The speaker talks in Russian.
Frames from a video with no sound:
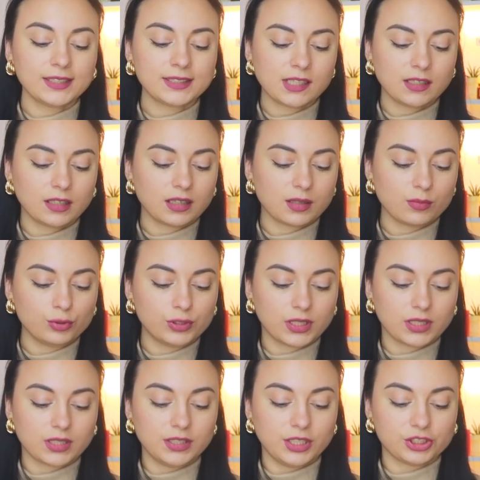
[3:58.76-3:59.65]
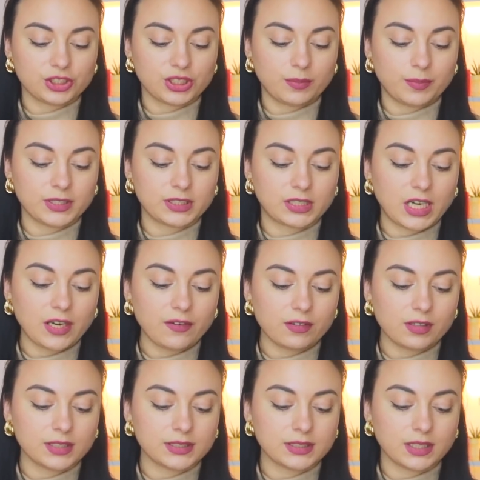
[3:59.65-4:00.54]
Если она кому-то, конечно,
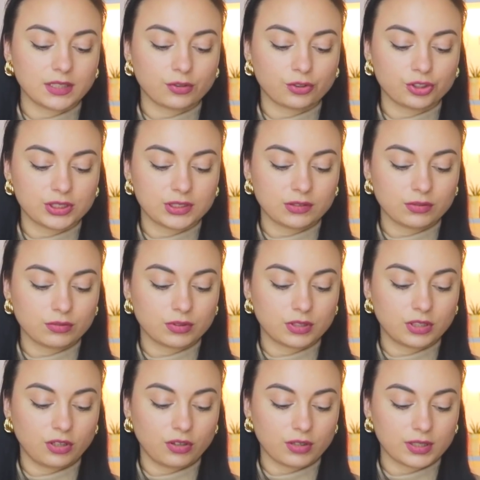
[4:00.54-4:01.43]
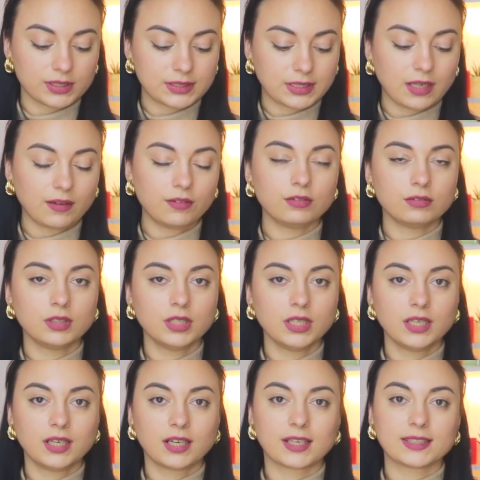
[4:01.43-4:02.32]
понравилась, я тоже ссылку на нее оставлю.
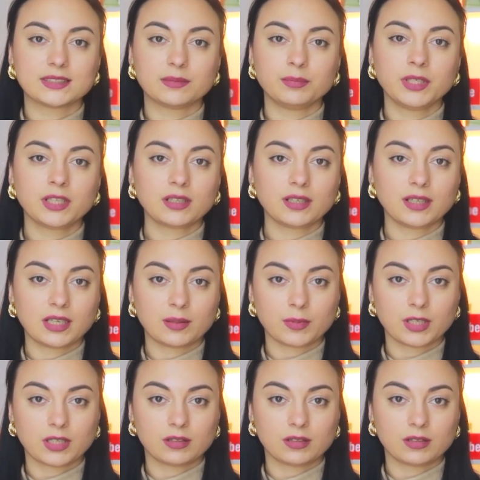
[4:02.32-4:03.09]
Размер М.